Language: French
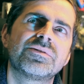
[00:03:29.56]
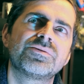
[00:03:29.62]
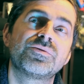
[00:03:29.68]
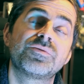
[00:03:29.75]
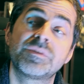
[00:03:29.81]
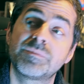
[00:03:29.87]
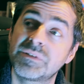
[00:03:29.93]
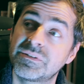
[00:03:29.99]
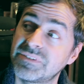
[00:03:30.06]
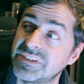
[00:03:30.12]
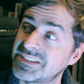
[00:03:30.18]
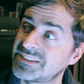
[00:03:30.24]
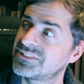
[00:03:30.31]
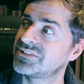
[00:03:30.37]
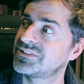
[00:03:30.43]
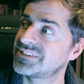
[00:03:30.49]
du film
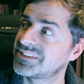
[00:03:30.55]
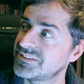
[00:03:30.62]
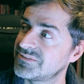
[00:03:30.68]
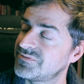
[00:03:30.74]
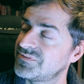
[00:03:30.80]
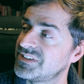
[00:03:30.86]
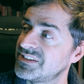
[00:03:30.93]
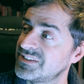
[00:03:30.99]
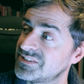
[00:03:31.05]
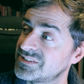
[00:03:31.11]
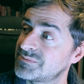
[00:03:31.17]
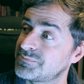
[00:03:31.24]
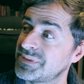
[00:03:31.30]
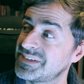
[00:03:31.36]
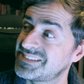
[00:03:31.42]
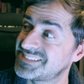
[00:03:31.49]
avec Kevin
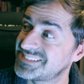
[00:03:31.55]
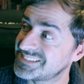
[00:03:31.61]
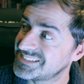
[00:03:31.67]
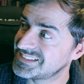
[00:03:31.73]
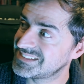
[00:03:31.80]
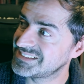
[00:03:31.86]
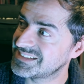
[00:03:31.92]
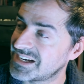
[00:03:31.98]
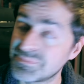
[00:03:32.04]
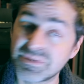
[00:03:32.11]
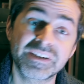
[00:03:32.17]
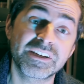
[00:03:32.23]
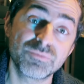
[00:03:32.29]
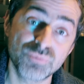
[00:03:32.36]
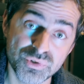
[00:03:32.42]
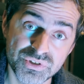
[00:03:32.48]
Spacey,
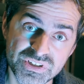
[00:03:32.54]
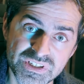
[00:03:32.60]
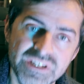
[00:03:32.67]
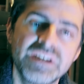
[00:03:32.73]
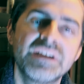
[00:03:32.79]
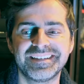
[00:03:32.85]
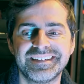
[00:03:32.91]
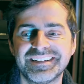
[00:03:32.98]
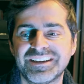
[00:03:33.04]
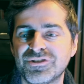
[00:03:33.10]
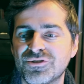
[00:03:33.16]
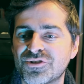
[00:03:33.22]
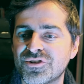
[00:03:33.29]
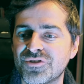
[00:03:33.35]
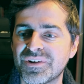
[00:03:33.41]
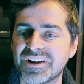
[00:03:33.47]
American Beauty. Et
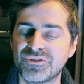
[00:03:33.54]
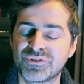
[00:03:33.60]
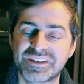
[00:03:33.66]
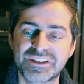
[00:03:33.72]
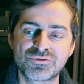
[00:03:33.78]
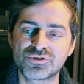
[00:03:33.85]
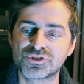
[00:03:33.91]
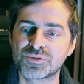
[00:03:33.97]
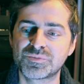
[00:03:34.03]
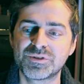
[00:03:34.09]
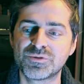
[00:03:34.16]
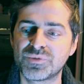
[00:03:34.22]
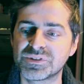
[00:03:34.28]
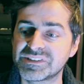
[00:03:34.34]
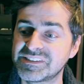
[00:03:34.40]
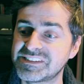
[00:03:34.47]
donc, voilà, donc il y a toujours ce petit
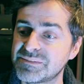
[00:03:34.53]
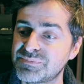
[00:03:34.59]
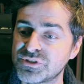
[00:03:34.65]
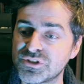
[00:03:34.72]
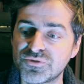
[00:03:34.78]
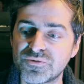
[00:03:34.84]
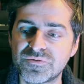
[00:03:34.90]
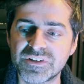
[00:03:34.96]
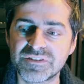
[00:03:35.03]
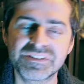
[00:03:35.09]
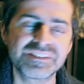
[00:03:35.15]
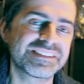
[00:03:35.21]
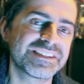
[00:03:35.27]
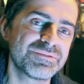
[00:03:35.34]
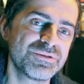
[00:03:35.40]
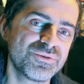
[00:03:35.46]
moment, c'est des épisodes de
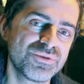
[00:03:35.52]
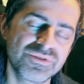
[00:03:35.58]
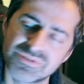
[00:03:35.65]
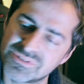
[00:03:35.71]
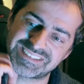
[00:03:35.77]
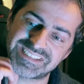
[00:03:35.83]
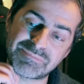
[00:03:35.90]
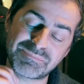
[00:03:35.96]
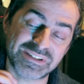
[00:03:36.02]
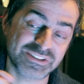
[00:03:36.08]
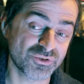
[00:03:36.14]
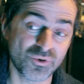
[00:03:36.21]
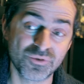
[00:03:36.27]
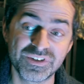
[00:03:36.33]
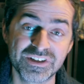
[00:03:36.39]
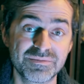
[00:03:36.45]
20-25 minutes. Ça passe
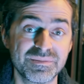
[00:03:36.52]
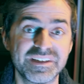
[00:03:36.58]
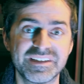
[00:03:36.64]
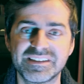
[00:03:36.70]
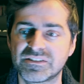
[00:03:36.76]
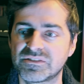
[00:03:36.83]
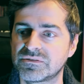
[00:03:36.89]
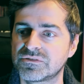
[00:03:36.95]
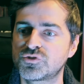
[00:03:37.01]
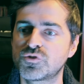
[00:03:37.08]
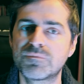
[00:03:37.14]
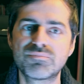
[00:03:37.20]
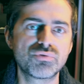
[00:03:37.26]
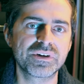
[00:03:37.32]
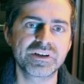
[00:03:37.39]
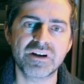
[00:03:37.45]
trop vite, mais je
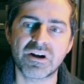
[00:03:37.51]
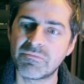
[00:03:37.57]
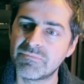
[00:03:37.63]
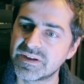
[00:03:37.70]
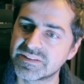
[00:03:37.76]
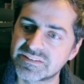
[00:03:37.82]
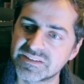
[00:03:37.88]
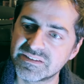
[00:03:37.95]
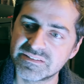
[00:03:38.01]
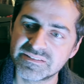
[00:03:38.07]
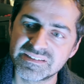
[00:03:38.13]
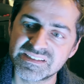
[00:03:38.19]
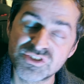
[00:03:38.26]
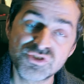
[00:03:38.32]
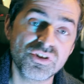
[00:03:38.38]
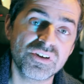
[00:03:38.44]
pourrais en mater
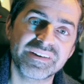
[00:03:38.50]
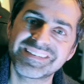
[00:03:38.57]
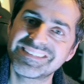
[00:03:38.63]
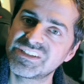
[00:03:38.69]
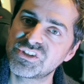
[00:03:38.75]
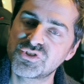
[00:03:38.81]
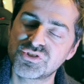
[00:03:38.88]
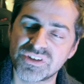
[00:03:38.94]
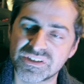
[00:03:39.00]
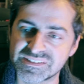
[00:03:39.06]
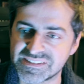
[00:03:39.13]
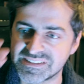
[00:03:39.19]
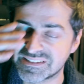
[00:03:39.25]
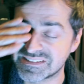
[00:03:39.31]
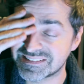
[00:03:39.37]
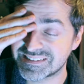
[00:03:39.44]
des heures et des heures.
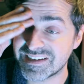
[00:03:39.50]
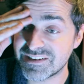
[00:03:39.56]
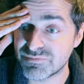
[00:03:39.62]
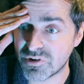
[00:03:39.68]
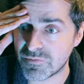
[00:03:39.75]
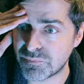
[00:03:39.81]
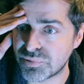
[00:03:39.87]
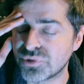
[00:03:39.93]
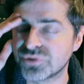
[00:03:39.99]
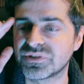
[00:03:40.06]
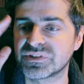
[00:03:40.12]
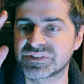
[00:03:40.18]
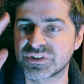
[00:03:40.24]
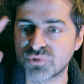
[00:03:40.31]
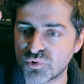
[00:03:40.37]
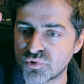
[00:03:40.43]
C'est tellement prenant,
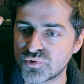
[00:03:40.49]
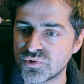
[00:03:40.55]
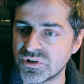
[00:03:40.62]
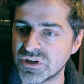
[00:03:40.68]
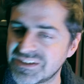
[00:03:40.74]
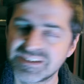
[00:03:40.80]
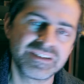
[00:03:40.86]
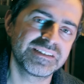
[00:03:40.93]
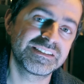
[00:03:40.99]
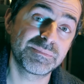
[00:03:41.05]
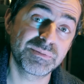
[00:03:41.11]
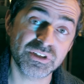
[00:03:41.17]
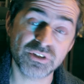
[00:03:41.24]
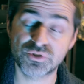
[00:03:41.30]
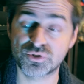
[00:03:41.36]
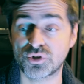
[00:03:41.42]
c'est trop cool. Les
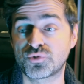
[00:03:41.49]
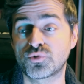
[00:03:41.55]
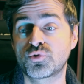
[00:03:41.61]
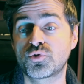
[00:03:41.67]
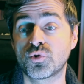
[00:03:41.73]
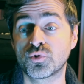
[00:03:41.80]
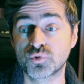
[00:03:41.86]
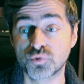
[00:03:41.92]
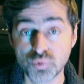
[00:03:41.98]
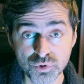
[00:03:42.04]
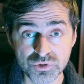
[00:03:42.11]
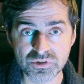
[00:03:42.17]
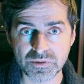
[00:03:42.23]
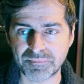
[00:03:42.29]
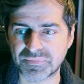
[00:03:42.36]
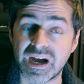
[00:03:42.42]
épisodes sortent en
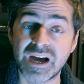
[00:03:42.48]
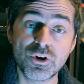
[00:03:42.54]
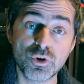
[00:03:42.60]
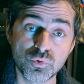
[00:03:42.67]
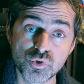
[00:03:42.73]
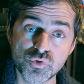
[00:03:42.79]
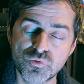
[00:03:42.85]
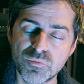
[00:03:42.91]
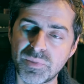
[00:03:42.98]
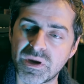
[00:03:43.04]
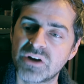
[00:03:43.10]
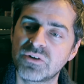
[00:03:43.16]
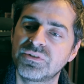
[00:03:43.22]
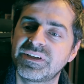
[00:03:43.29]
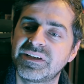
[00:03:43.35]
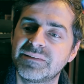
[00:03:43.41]
compte-goutte. À l'heure où je vous
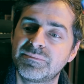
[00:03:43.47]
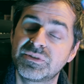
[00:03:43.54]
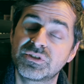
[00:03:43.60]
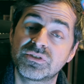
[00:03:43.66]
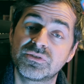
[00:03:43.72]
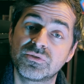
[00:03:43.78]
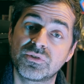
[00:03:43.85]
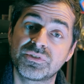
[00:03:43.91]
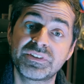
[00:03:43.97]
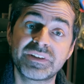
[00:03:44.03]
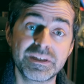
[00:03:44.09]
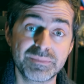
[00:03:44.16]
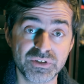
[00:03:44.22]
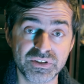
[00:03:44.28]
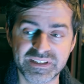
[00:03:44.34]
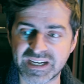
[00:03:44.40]
parle, hein, il y a l'épisode, on en a
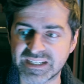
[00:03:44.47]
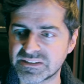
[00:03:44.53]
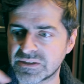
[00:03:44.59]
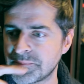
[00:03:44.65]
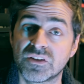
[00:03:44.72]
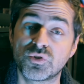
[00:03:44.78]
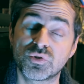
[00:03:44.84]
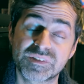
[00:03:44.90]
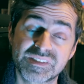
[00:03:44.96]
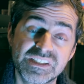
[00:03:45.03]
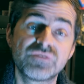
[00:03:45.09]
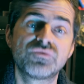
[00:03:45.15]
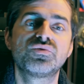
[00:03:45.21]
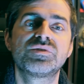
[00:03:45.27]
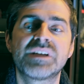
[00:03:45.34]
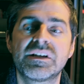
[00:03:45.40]
l'épisode 4. Donc si
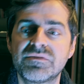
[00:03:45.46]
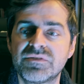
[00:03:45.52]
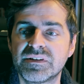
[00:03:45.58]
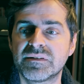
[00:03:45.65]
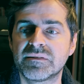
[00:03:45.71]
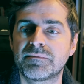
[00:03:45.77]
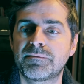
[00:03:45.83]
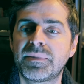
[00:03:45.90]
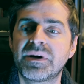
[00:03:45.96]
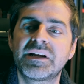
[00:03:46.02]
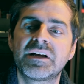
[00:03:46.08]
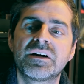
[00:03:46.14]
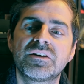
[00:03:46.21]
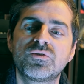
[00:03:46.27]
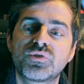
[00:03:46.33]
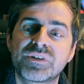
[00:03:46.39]
vous n'avez
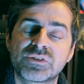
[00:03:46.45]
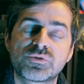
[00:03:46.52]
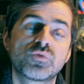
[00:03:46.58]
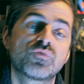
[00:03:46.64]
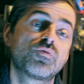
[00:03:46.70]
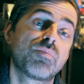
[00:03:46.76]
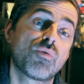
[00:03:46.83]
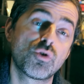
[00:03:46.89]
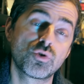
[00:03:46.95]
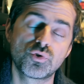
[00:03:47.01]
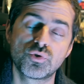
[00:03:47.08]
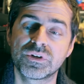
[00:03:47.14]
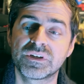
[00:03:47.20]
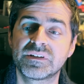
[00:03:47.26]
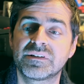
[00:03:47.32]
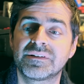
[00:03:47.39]
pas l'occasion de vous
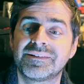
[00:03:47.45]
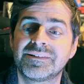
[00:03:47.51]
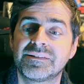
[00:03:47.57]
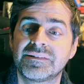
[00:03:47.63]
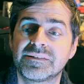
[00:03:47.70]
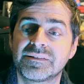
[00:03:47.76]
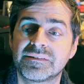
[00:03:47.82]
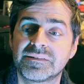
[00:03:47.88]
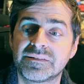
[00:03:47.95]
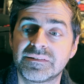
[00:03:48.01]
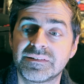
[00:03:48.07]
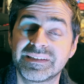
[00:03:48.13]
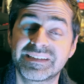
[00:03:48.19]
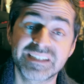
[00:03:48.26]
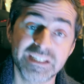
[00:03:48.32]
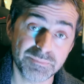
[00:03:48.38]
procurer euh,
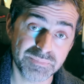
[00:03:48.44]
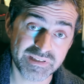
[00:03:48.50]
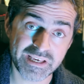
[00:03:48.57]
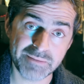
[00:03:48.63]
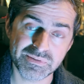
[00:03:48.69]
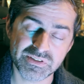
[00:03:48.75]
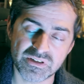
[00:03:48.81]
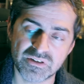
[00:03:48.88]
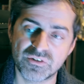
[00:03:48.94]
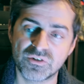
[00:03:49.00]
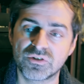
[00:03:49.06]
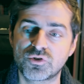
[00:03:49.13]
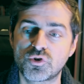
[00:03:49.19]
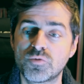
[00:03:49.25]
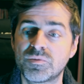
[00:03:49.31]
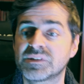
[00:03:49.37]
les Crypt Tapes,
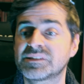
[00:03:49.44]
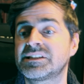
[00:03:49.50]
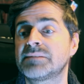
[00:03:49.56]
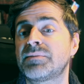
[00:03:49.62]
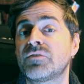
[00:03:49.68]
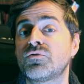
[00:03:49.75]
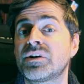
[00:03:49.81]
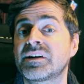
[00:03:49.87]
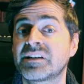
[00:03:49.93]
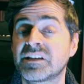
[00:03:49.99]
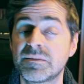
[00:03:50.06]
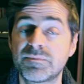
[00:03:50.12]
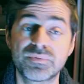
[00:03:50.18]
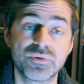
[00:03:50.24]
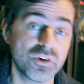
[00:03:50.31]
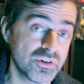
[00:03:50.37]
euh, commencez par voir
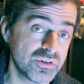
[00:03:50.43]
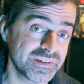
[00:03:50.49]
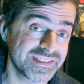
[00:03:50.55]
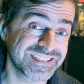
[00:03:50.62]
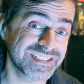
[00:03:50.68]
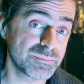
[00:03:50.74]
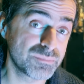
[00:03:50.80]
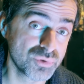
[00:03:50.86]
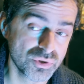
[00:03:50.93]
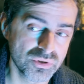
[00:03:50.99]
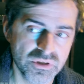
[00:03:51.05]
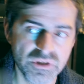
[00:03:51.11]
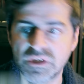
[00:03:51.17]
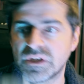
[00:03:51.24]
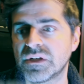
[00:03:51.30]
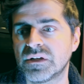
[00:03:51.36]
Crypt 1 et Crypt
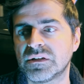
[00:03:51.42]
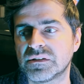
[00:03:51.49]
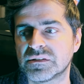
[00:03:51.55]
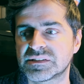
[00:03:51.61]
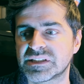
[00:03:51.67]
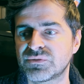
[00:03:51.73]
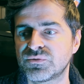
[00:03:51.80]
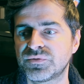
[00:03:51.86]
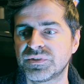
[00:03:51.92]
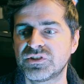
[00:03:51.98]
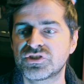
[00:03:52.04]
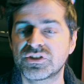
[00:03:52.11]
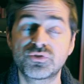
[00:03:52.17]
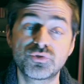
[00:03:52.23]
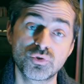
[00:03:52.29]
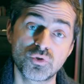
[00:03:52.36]
2 euh, ça vous fait
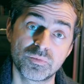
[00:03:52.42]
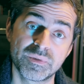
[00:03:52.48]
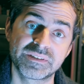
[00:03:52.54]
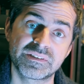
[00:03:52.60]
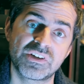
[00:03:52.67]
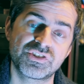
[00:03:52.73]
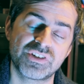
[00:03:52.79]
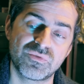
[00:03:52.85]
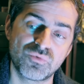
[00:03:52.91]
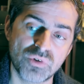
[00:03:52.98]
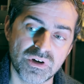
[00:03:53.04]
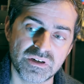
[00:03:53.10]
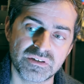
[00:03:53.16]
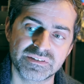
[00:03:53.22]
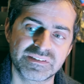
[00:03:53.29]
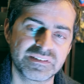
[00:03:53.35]
déjà deux longs métrages à
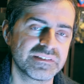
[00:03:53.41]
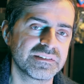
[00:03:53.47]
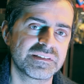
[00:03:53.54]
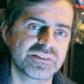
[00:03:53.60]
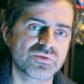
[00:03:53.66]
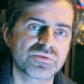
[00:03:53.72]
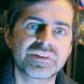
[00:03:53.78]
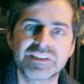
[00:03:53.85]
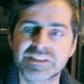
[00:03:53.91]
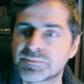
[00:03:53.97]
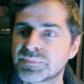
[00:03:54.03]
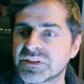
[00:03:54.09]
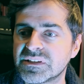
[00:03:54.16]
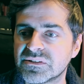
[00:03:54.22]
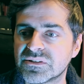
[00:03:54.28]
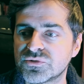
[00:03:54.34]
voir qui, qui sont dans
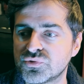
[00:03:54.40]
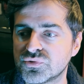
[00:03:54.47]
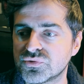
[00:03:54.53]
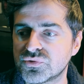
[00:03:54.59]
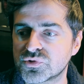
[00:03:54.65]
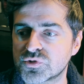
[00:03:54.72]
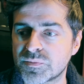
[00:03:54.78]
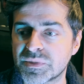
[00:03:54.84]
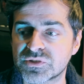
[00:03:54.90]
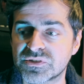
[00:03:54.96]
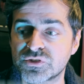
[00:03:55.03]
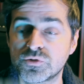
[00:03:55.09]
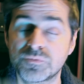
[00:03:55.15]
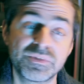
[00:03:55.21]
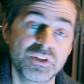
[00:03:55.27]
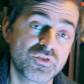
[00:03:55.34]
l'esprit euh, de ce
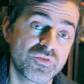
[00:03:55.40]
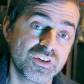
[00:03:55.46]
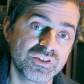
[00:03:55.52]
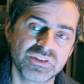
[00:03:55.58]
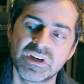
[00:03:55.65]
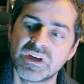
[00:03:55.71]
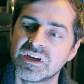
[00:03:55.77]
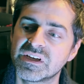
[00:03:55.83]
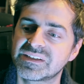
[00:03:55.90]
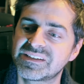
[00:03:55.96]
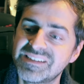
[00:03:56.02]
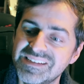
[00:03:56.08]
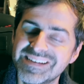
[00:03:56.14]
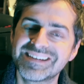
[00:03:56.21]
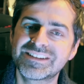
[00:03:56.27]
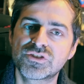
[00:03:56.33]
personnage de Peach Fuzz,
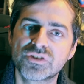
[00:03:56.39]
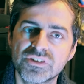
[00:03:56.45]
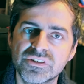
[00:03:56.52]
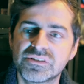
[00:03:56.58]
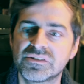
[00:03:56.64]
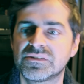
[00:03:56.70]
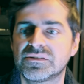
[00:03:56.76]
qui est un